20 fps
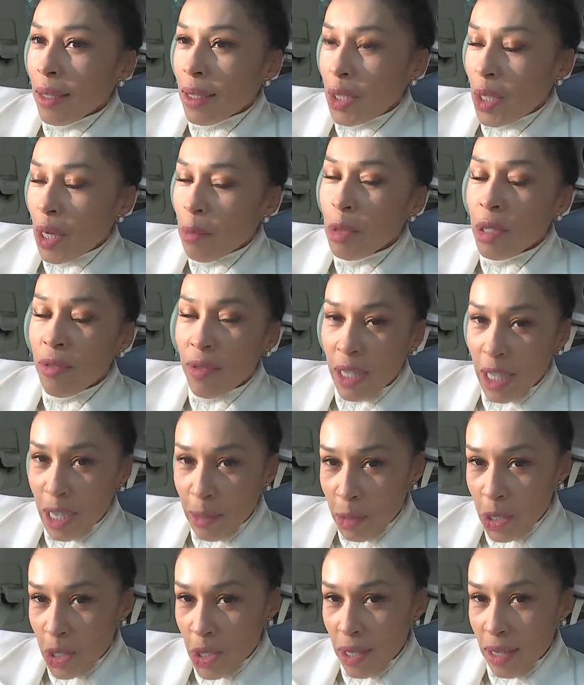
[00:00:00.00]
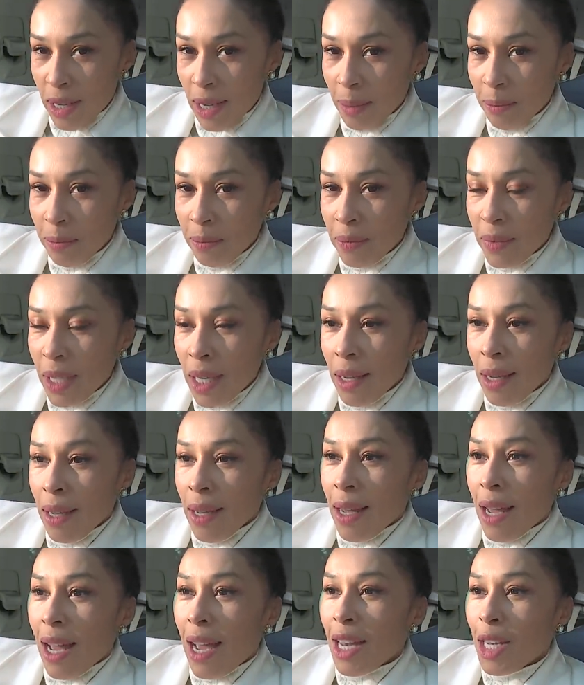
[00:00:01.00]
trzeba mieć wielkie marzenia,
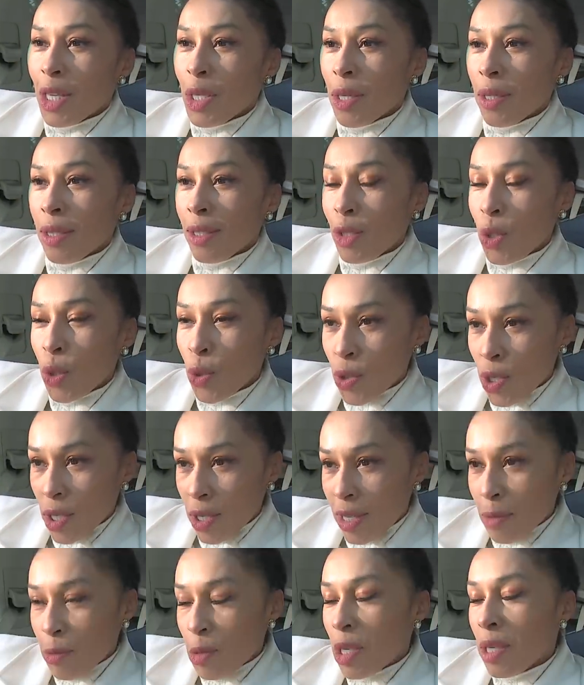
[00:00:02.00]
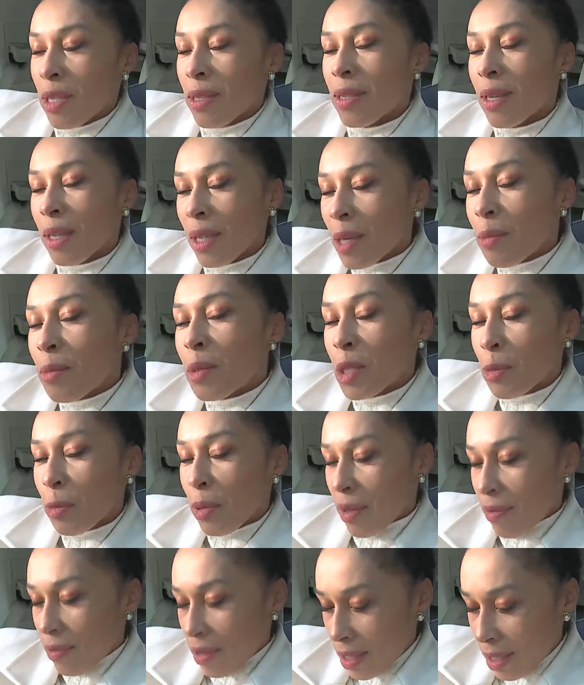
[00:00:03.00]
ale to, że sobie nie zdajemy
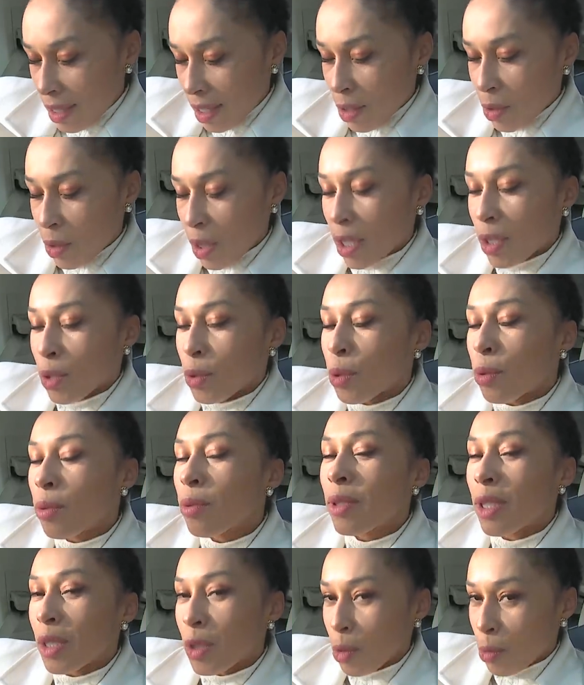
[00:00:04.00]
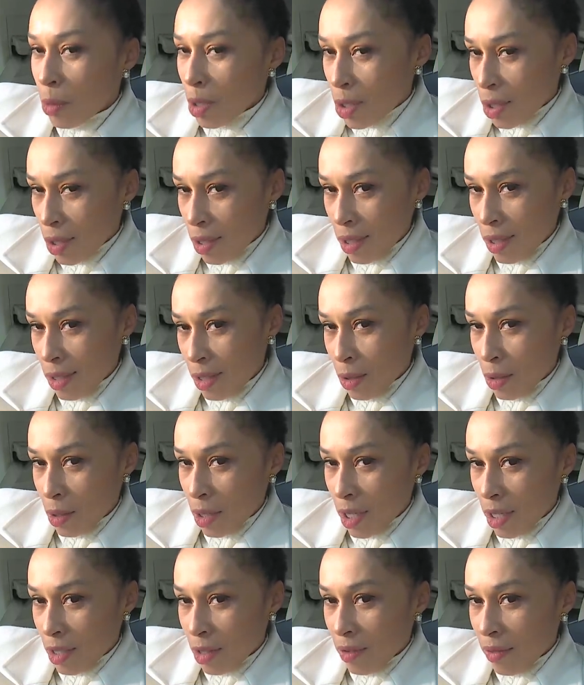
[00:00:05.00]
sprawy z tego, jak trudne to marzenie jest do
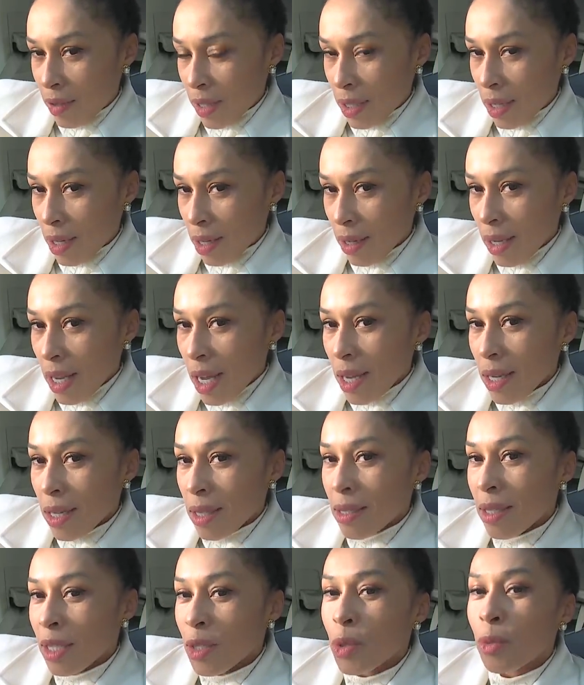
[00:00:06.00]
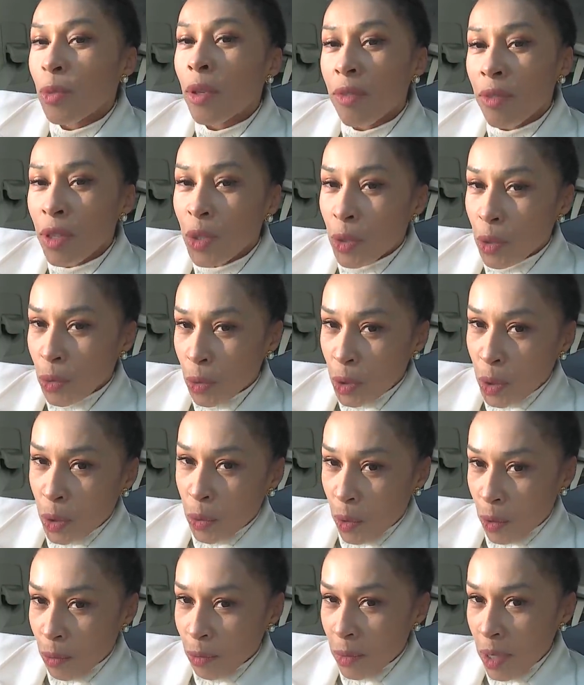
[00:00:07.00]
zrealizowania, jest naszą największą
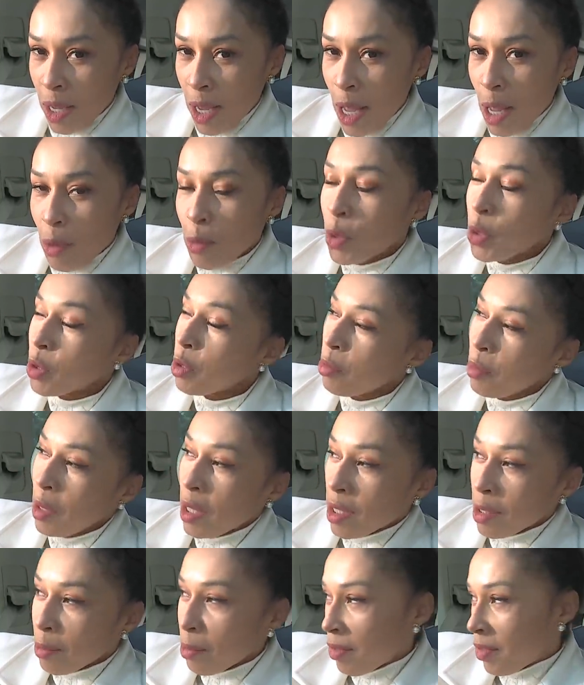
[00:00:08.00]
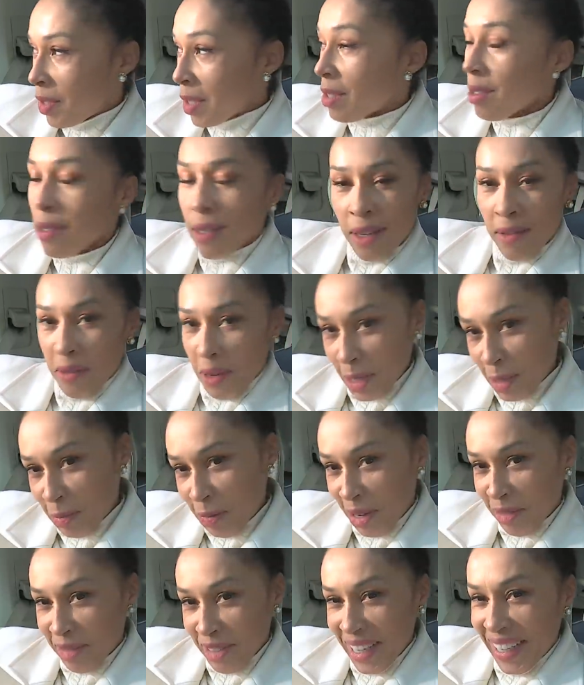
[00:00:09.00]
siłą. Bo gdybym ja sobie wtedy zdawała
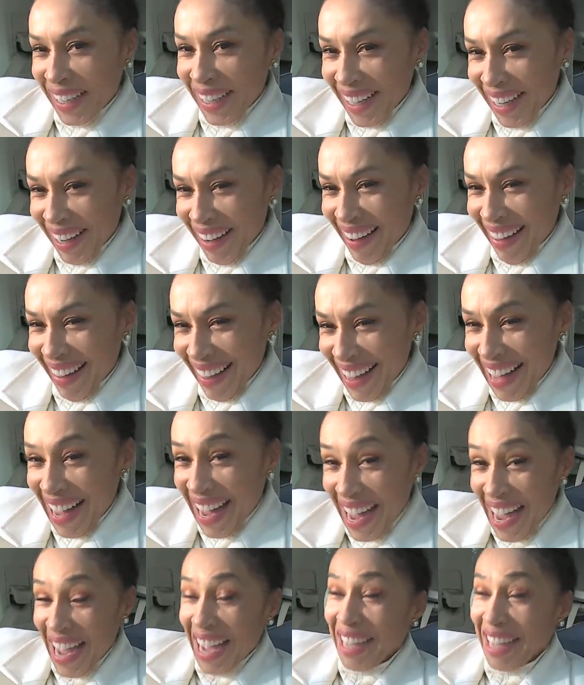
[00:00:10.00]
sprawę, na co ja się